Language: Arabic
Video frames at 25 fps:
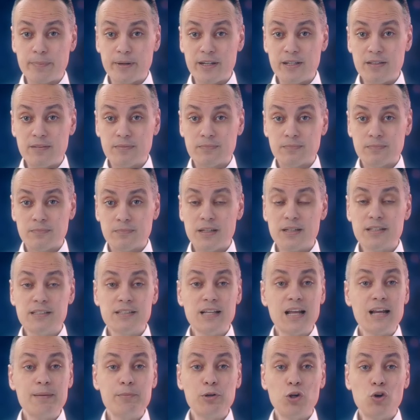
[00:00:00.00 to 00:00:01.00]
70
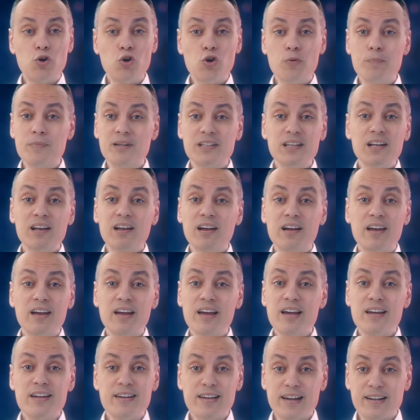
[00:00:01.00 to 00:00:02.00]
استلم الحكم
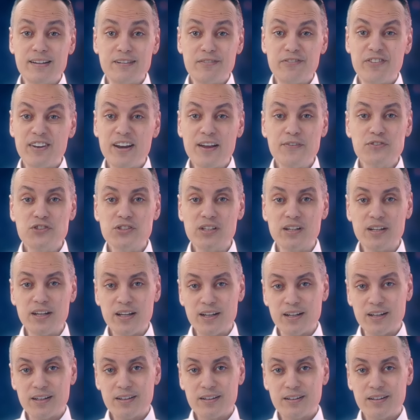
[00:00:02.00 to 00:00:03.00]
تلقائيا في نفس
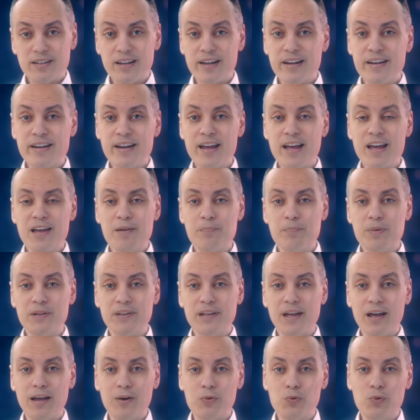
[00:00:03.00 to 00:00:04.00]
الليلة النائب
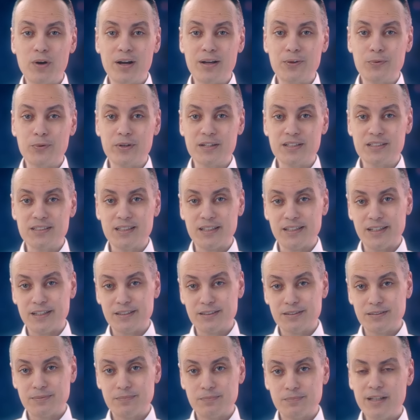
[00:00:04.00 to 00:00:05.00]
بتاعه أنور
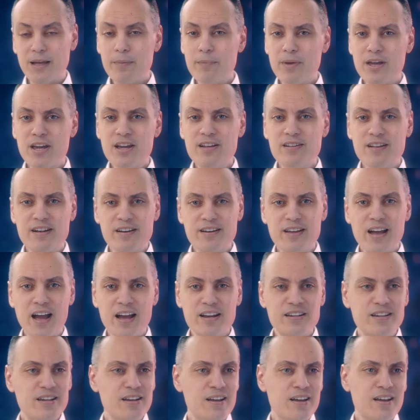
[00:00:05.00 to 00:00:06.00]
السادات تمهيدا
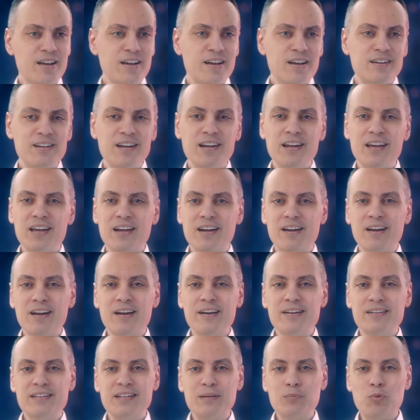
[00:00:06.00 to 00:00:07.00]
يعني
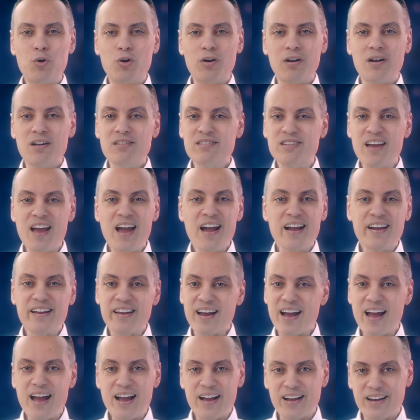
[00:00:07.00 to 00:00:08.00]
للإجراء الديمقراطي آخر
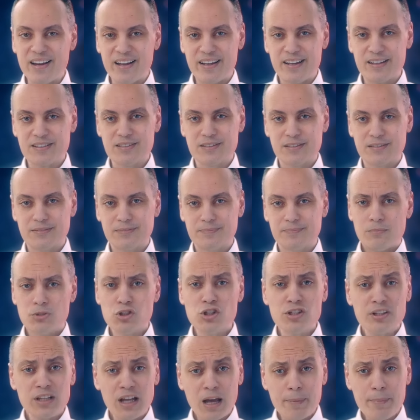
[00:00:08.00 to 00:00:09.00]
حاجة اللي هيحصل
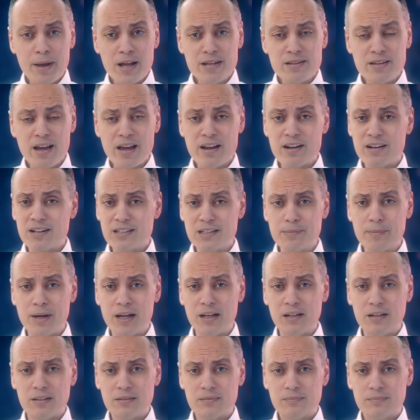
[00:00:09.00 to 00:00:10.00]
مش انتخابات يعني لا سمح
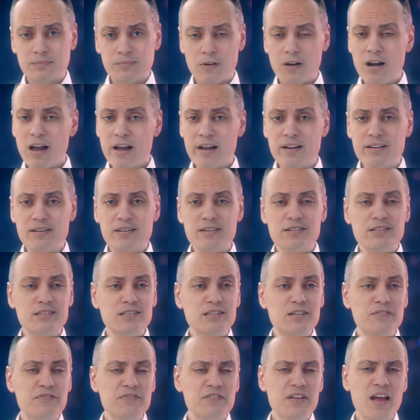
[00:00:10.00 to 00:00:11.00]
الله ولكن
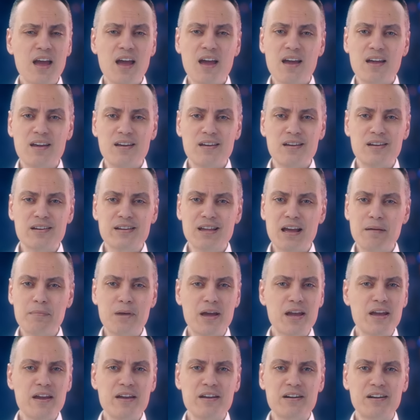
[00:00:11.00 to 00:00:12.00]
استفتاء
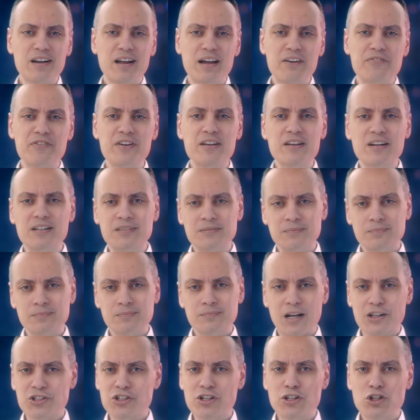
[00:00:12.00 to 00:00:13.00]
الجماهير الغفيرة
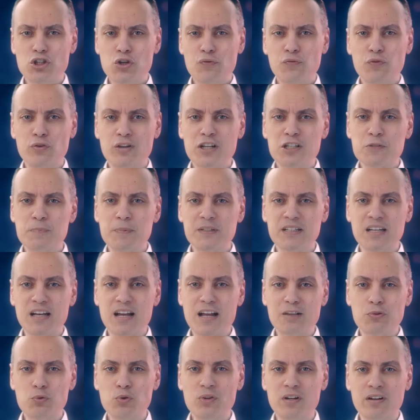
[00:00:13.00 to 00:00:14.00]
عشان يشوفوا نسبة
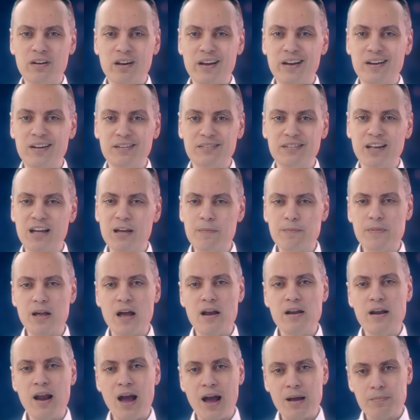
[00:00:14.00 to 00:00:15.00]
اللي هتقول للراجل الطيب
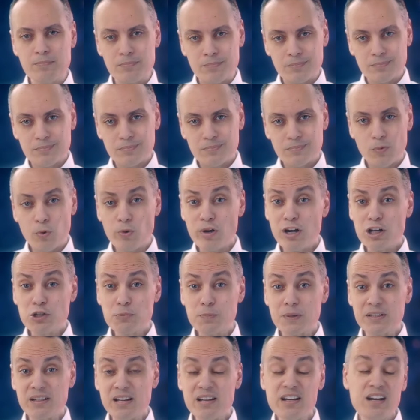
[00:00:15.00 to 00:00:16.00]
ده نعم
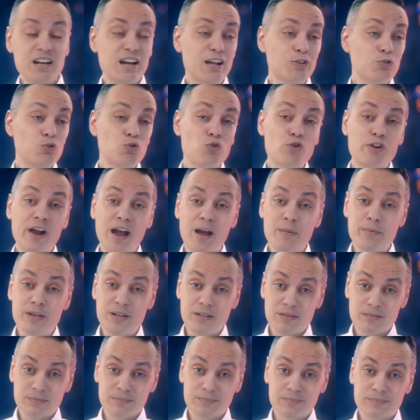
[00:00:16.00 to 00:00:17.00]
والنسبة التانية اللي هتقوله
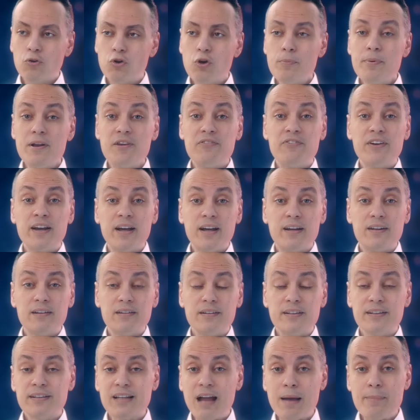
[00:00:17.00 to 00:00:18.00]
نعمين وبالفعل
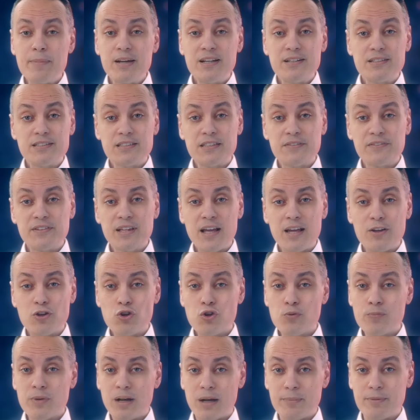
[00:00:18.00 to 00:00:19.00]
يتعمل الاستفتاء
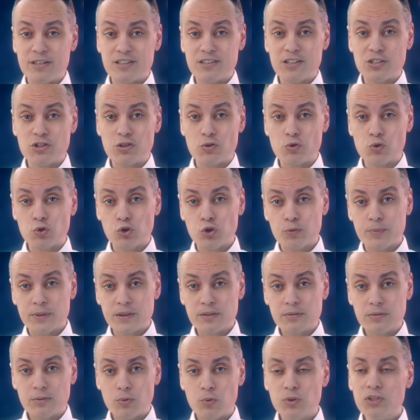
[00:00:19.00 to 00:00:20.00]
يوم 15
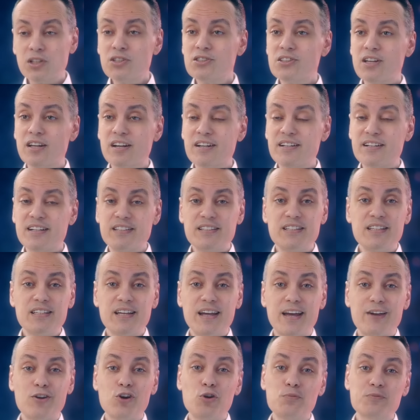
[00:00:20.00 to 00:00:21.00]
أكتوبر وتظهر
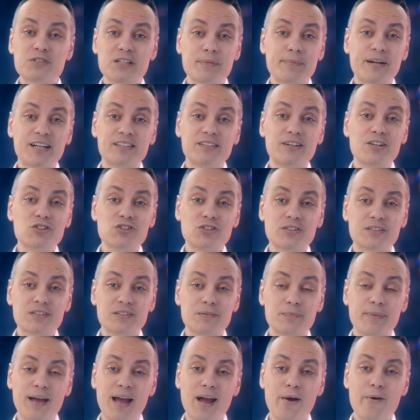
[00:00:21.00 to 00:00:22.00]
النتيجة يوم 17
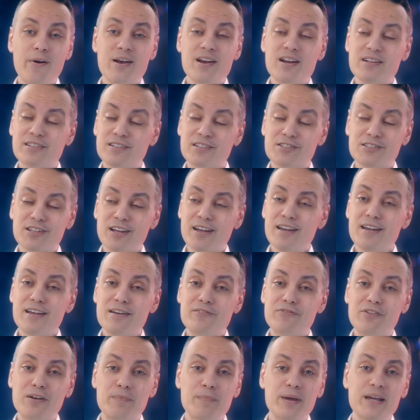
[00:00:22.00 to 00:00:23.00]
بحوالي
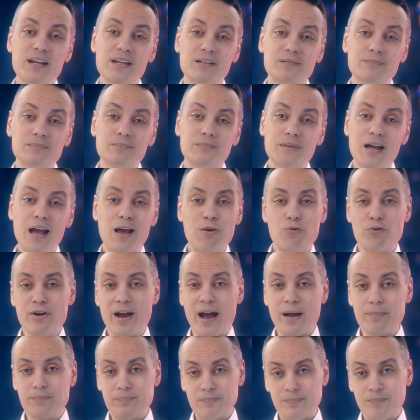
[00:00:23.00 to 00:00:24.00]
90% قالوا
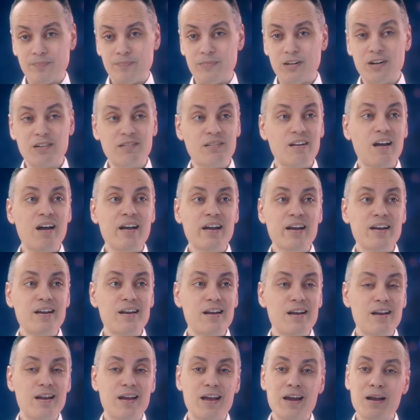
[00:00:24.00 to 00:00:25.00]
نعم
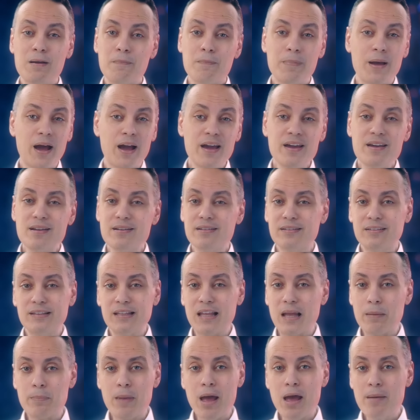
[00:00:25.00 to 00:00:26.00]
للراجل البعيد
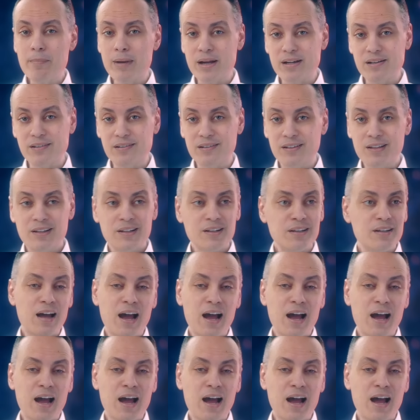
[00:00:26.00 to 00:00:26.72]
تماما